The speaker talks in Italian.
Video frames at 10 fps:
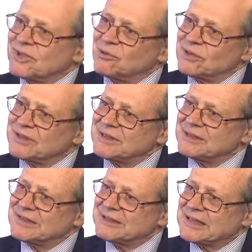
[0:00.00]
le
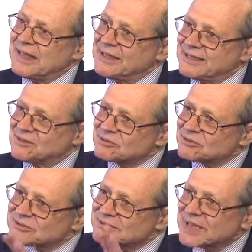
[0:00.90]
cure dentali che
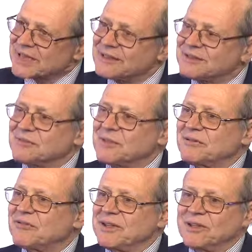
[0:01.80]
sono carissime,
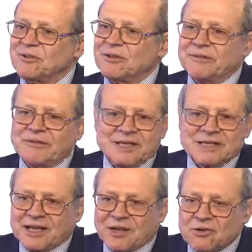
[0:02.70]
fino a
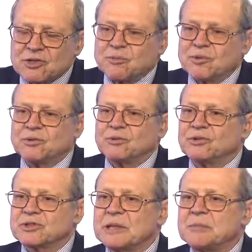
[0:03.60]
invece alle cose
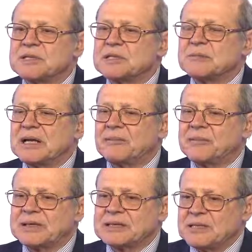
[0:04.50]
più semplici, ma
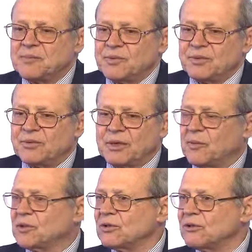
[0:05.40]
per esempio che
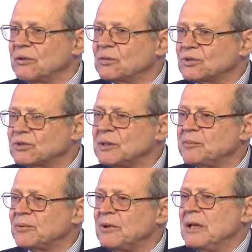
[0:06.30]
portano via molto
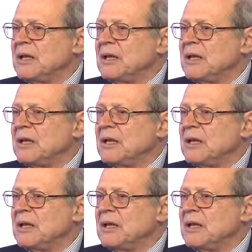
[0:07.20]
tempo,